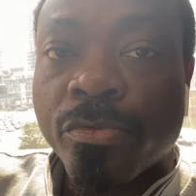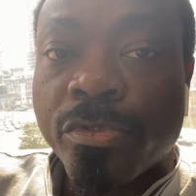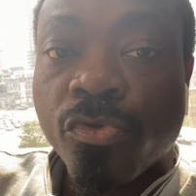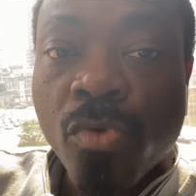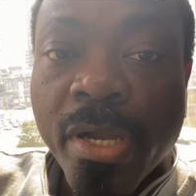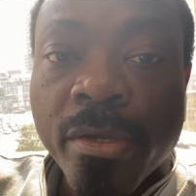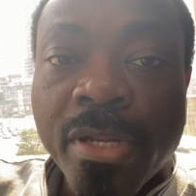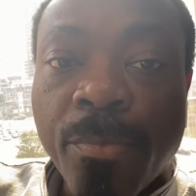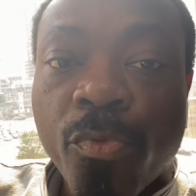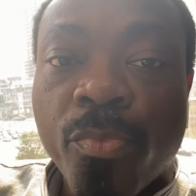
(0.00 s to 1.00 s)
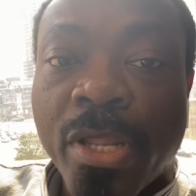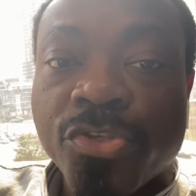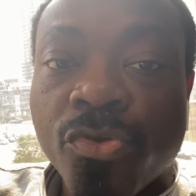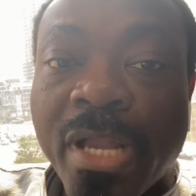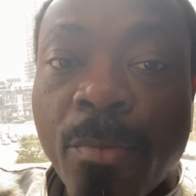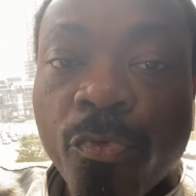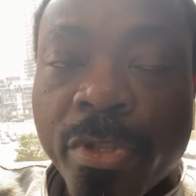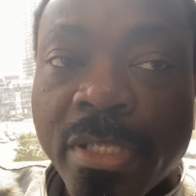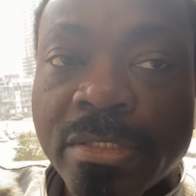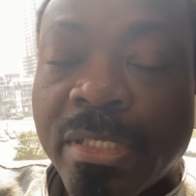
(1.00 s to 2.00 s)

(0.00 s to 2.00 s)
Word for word: je crois que la population camerounaise